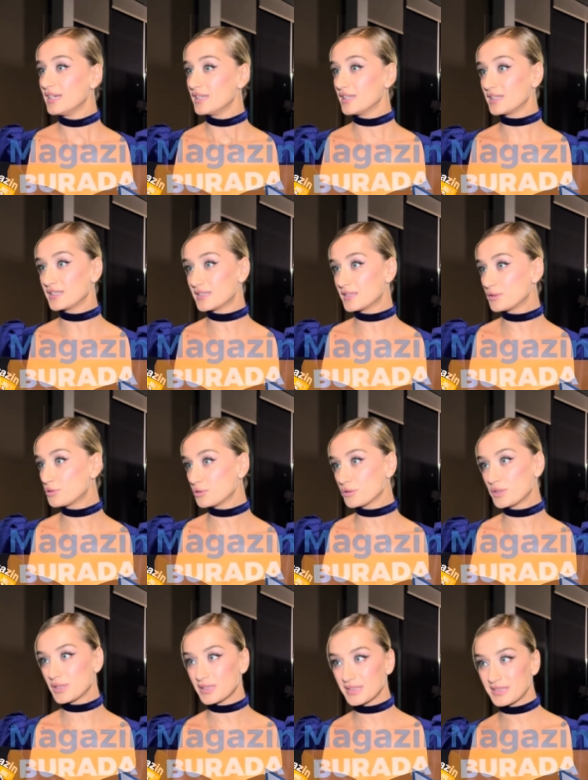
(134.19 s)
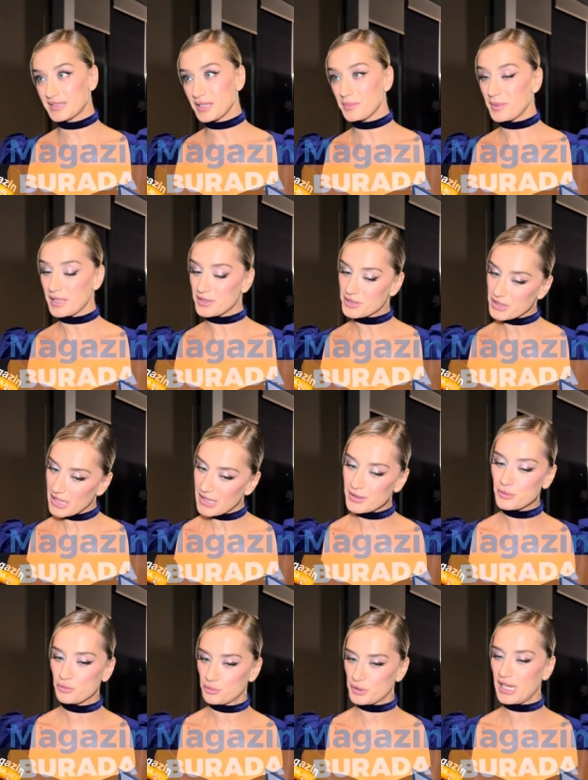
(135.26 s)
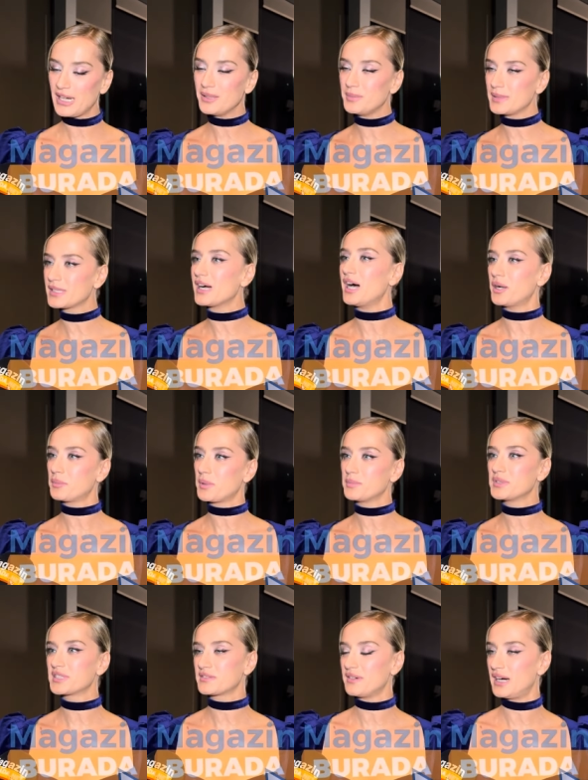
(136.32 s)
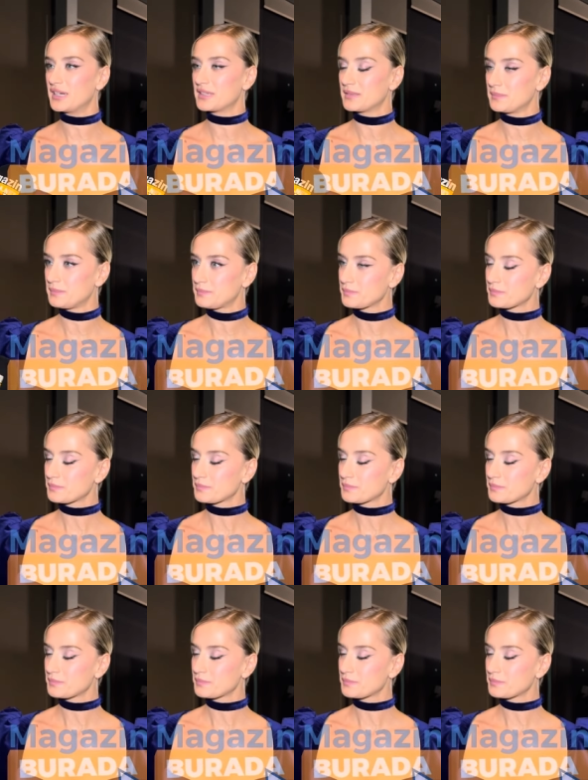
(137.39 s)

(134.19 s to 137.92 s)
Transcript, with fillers: Yarısı Türk yarısı yabancı yani güzel bir karmamız var. Eskiden